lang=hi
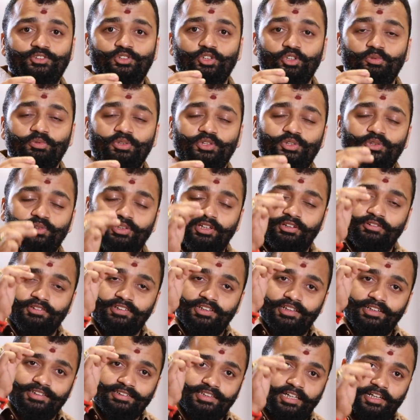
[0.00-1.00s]
जो भी जुड़े हैं
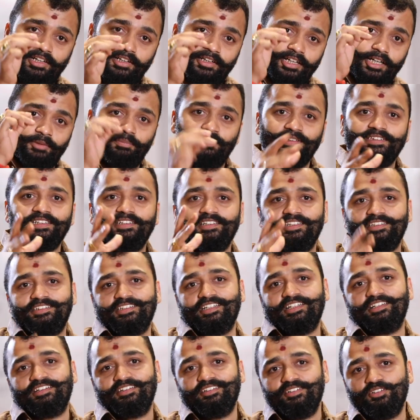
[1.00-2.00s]
उनके लिए हंड्रेड परसेंट
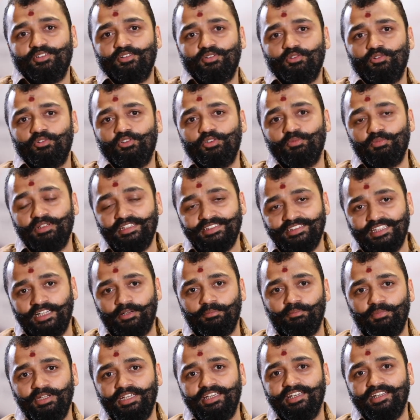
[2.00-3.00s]
अच्छा है उनमें से
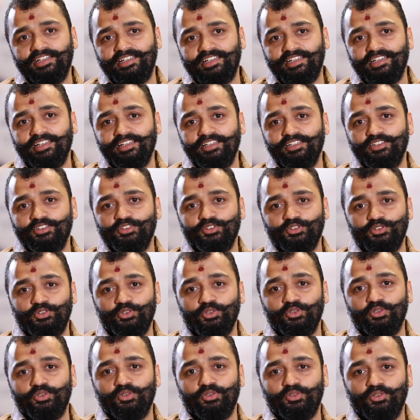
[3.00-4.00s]
हम भी एक है
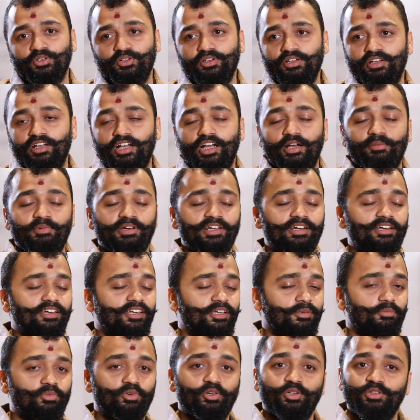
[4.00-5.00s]
जो हमारे
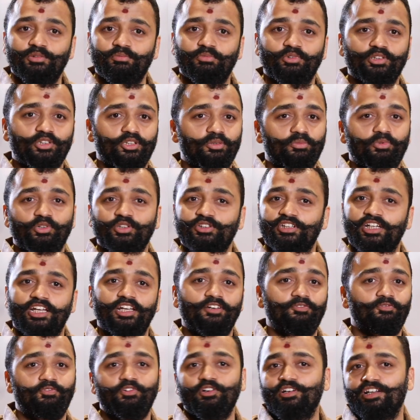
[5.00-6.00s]
लिए बहुत बोलते बहुत
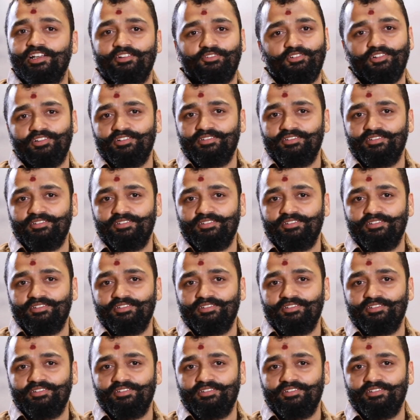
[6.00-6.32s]
हेल्पफुल है वो